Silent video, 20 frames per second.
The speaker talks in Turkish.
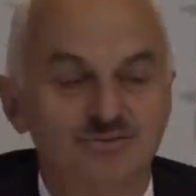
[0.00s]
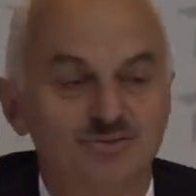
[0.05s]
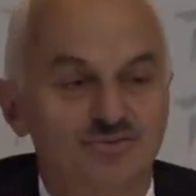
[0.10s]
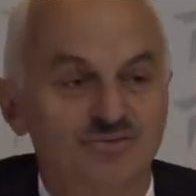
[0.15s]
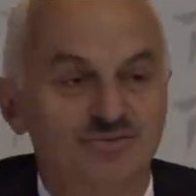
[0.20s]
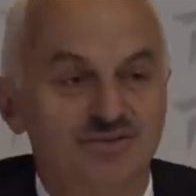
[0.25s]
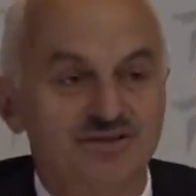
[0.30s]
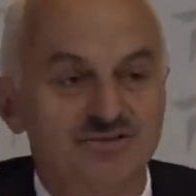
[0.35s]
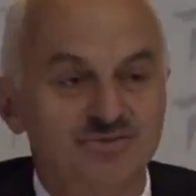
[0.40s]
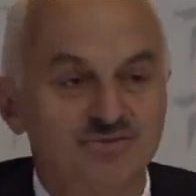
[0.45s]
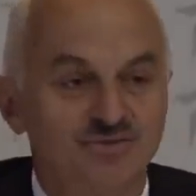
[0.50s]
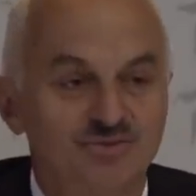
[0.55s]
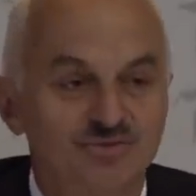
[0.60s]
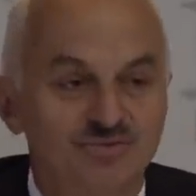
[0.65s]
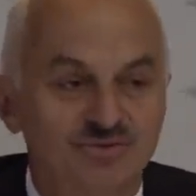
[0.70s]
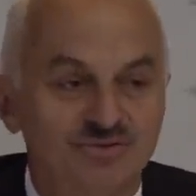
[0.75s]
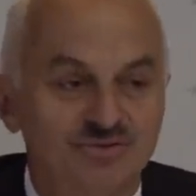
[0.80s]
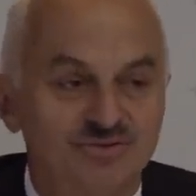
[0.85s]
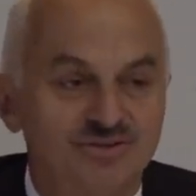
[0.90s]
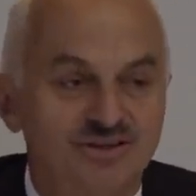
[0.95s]
uydudan
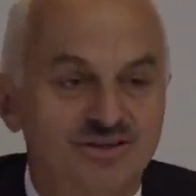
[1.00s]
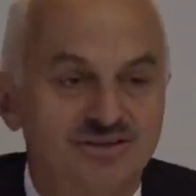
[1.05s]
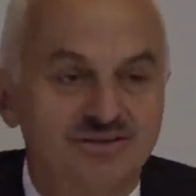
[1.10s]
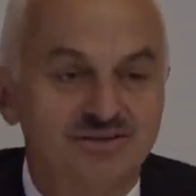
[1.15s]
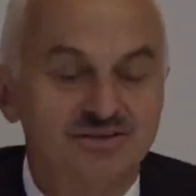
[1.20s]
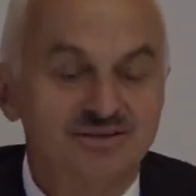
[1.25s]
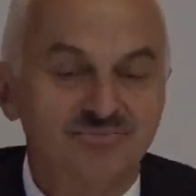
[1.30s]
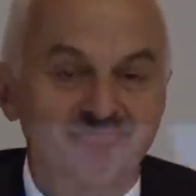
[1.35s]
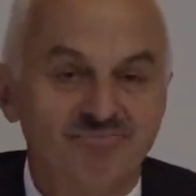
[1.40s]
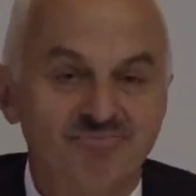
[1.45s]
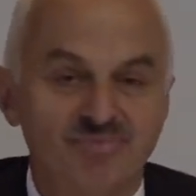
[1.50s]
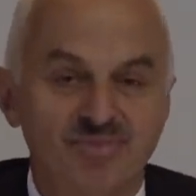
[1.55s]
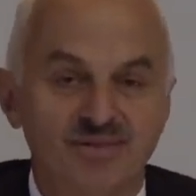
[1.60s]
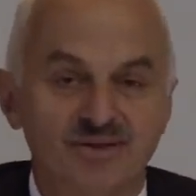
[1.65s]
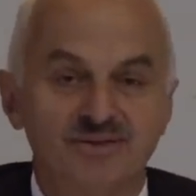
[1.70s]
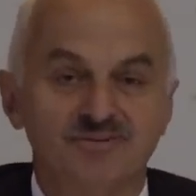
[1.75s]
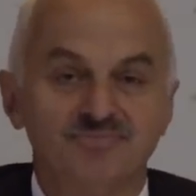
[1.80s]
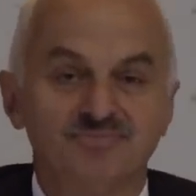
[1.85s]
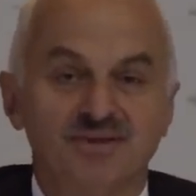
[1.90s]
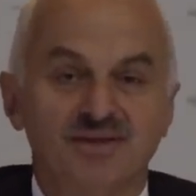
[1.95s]
sorumlu olacaktı.
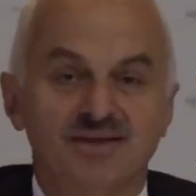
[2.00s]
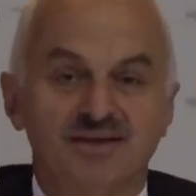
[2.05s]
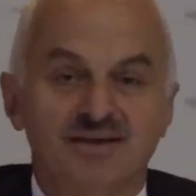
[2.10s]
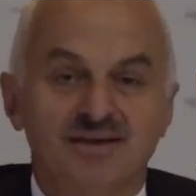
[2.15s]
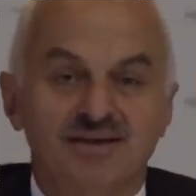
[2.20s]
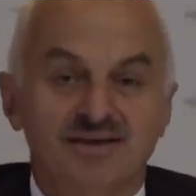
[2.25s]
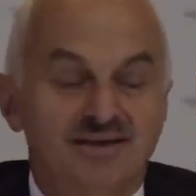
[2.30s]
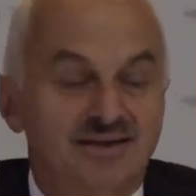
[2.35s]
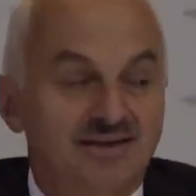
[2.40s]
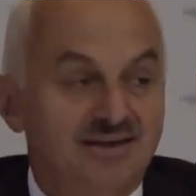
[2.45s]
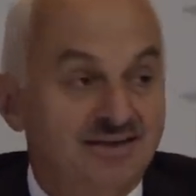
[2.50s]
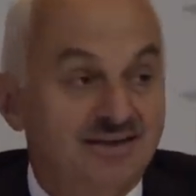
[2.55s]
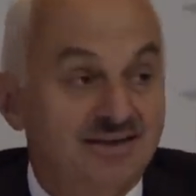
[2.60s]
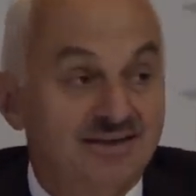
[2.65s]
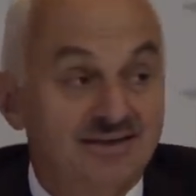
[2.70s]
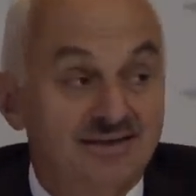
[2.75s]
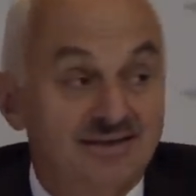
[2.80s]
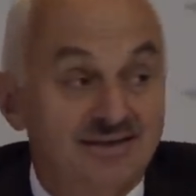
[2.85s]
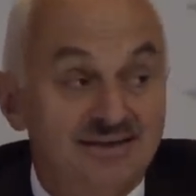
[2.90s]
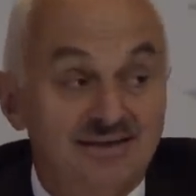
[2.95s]

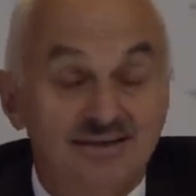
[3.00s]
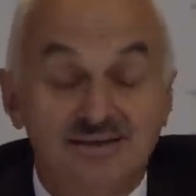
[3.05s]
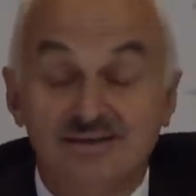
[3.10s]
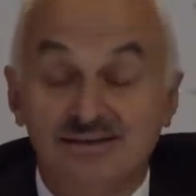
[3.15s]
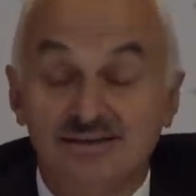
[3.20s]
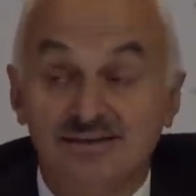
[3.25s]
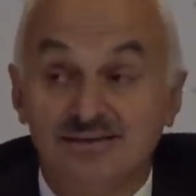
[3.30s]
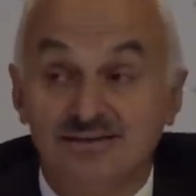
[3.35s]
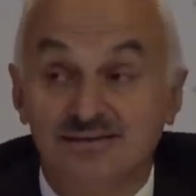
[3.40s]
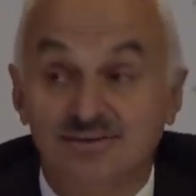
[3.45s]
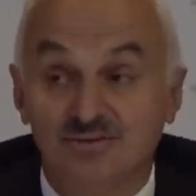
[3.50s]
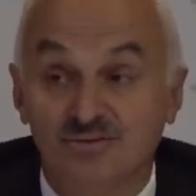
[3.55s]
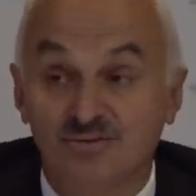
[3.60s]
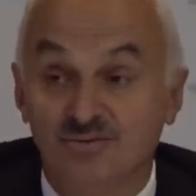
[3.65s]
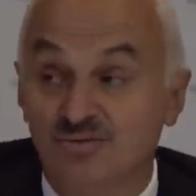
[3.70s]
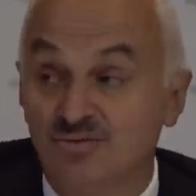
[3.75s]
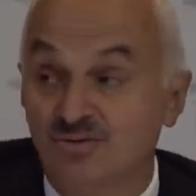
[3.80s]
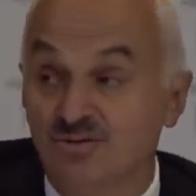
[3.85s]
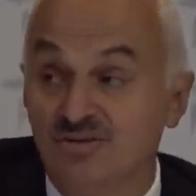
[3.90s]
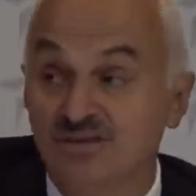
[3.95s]
E,
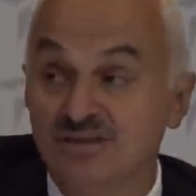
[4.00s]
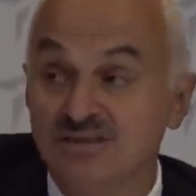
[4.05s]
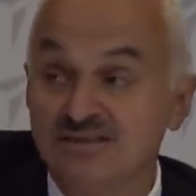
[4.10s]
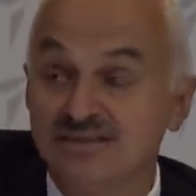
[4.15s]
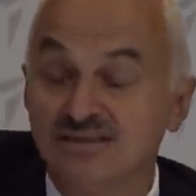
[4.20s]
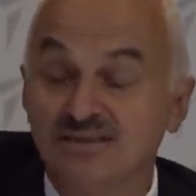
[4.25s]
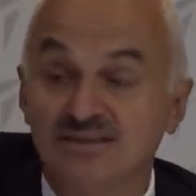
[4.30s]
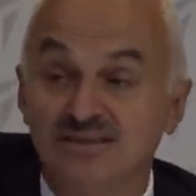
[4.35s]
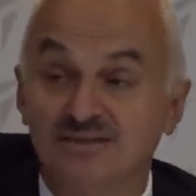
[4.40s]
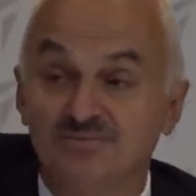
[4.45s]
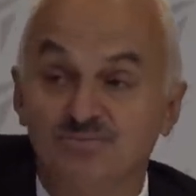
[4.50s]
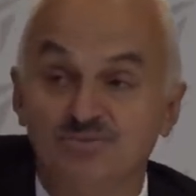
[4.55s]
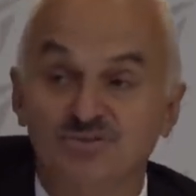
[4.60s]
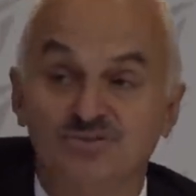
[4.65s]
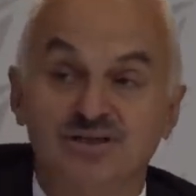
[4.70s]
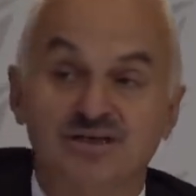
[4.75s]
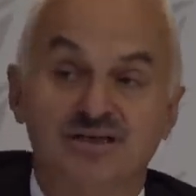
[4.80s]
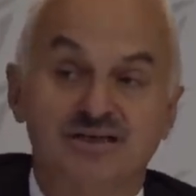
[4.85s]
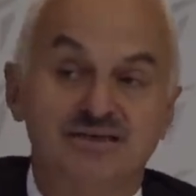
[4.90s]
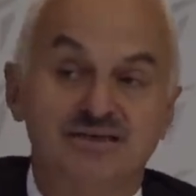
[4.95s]
dolayısıyla bu da